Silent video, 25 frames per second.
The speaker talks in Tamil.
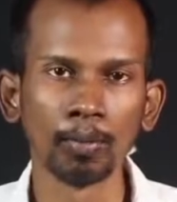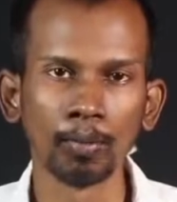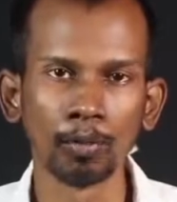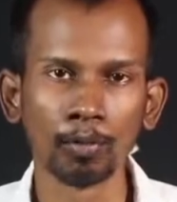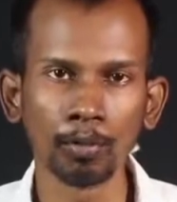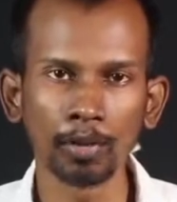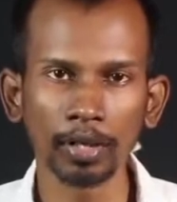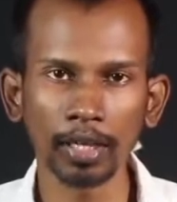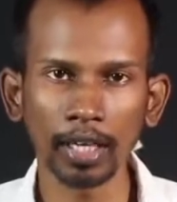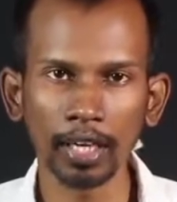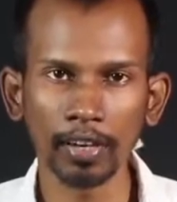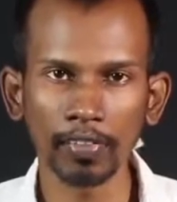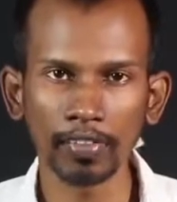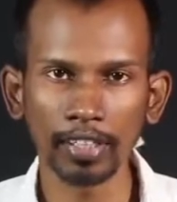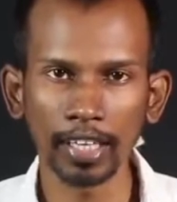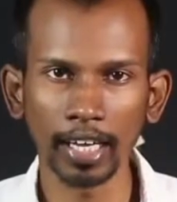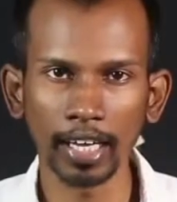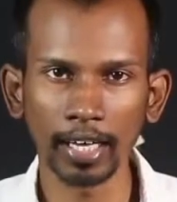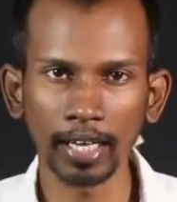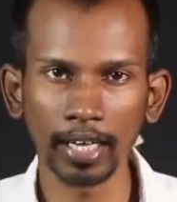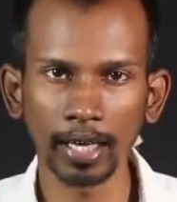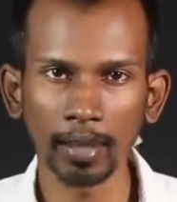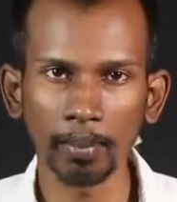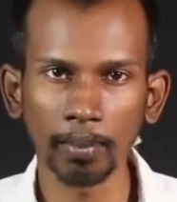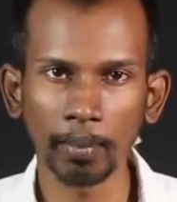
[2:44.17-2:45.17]

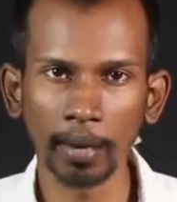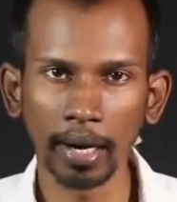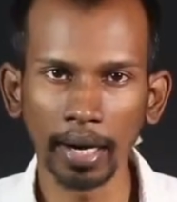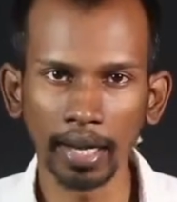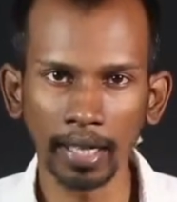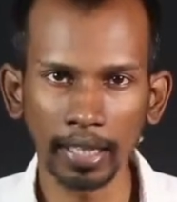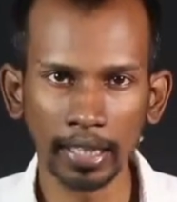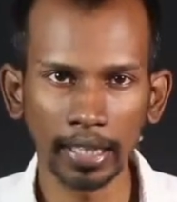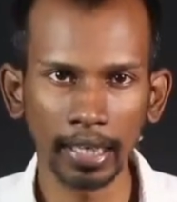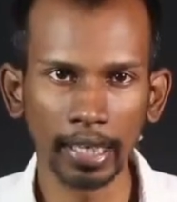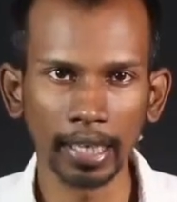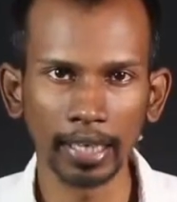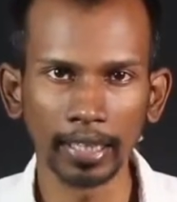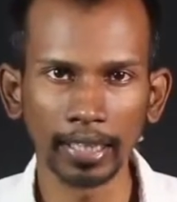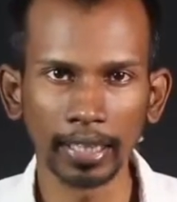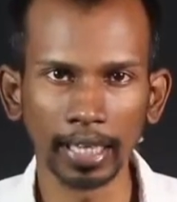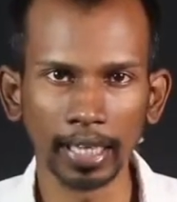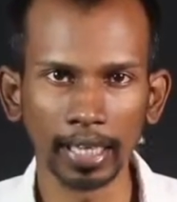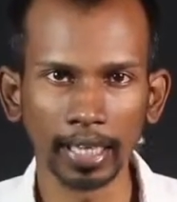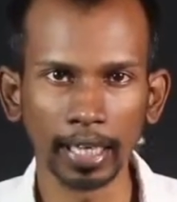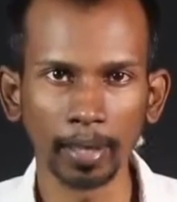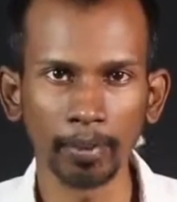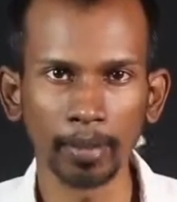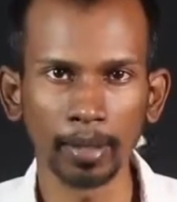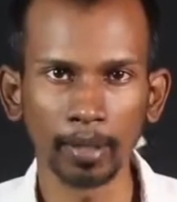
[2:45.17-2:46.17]
மூன்றாவதாக மடக்கு
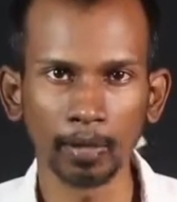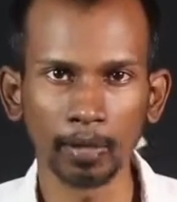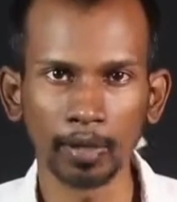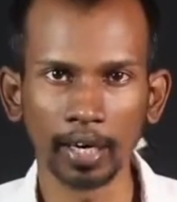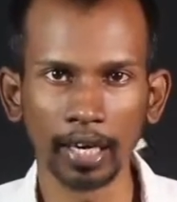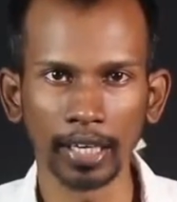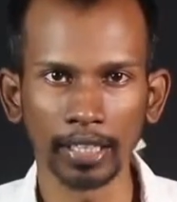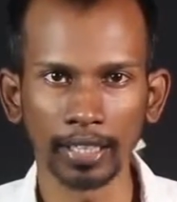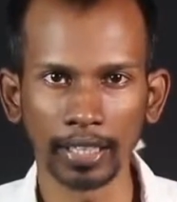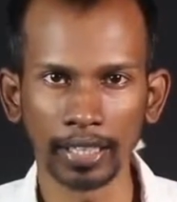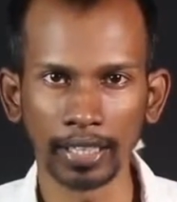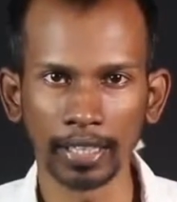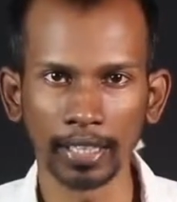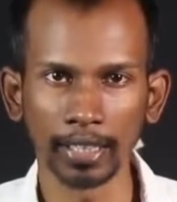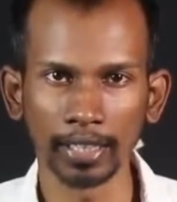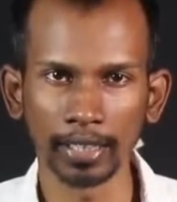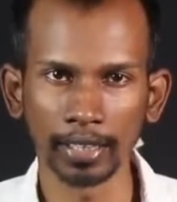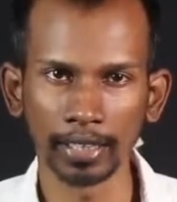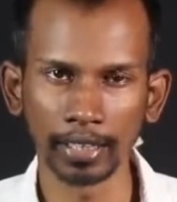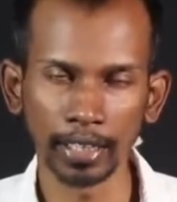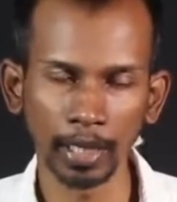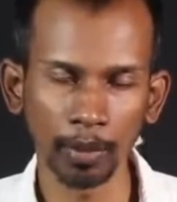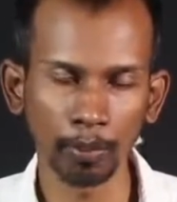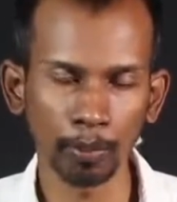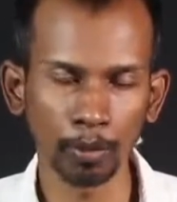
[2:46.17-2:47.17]
எழுத்தாணி அப்படின்னு ஒரு எழுத்தாணி
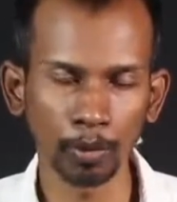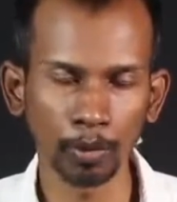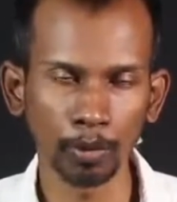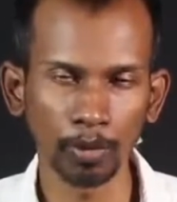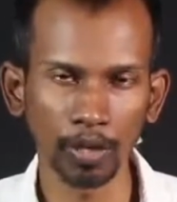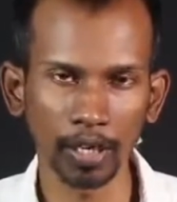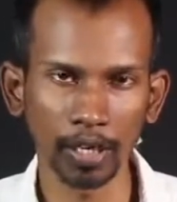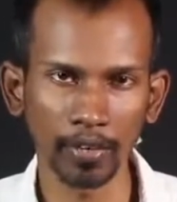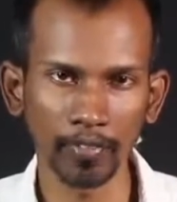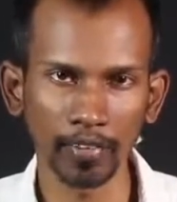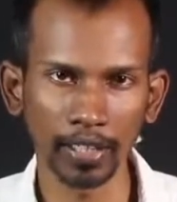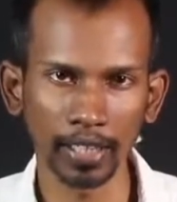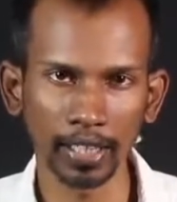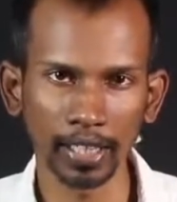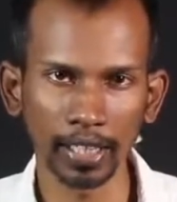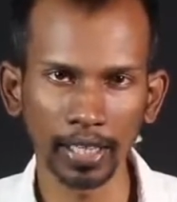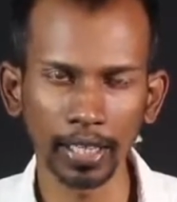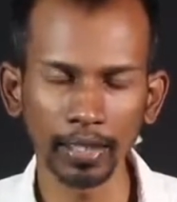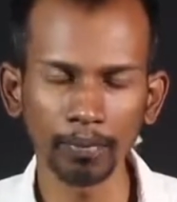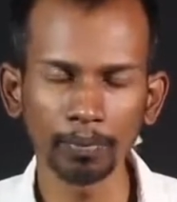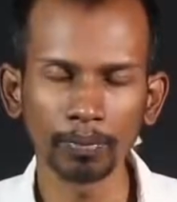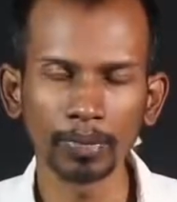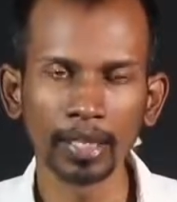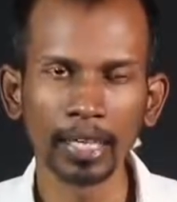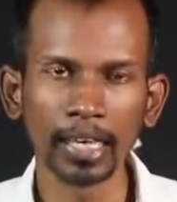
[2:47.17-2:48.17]
இருக்குது இதுதான் பொதுவான
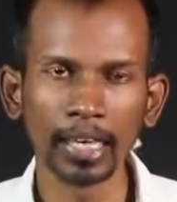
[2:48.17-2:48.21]
வகைகள்